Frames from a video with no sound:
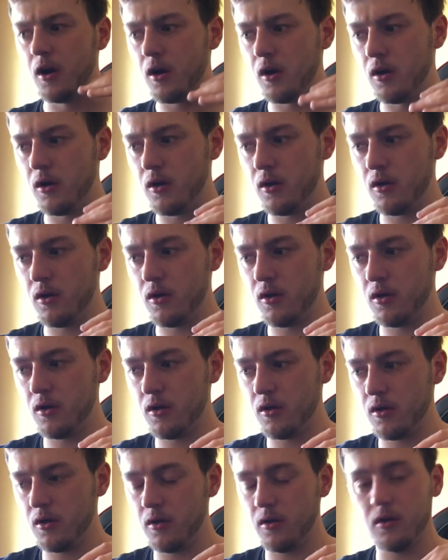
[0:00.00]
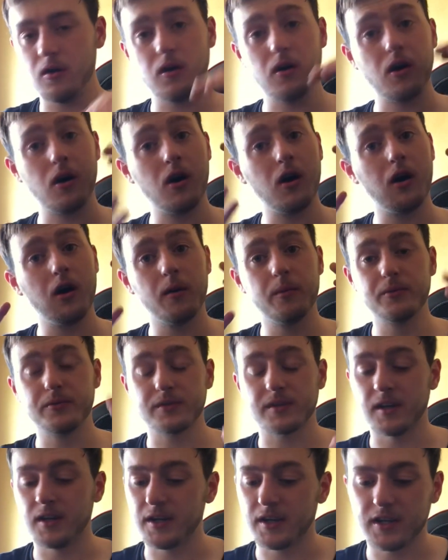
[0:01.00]
Euh, oh
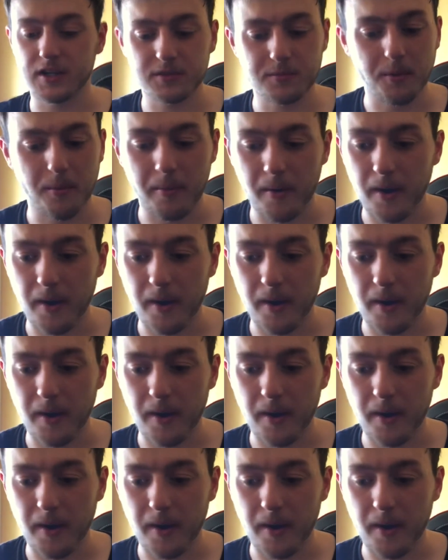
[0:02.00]
putain les gars, je peux